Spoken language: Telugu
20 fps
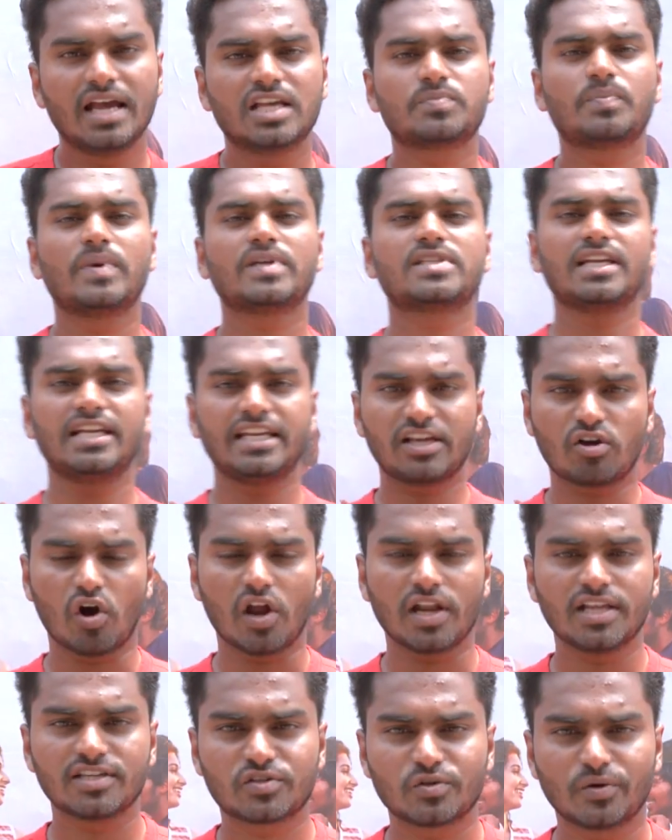ఎస్పెషల్లీ
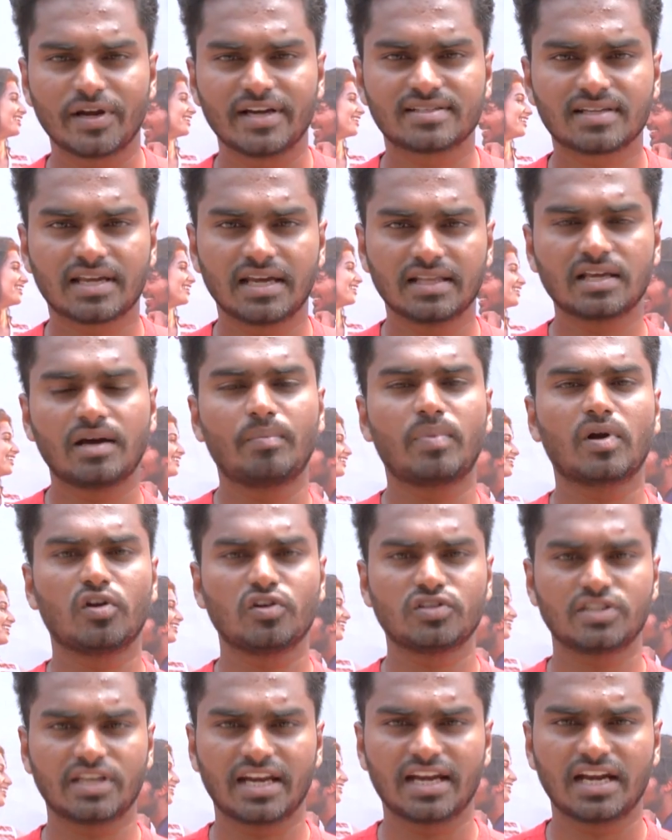కాలేజ్ స్టూడెంట్స్కి అయితే
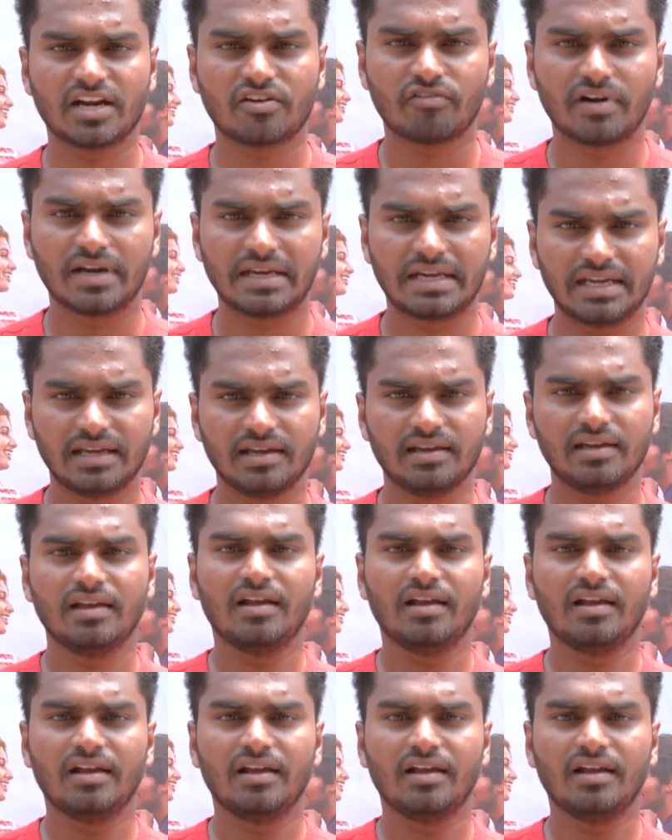అప్పట్లో జరిగినటువంటి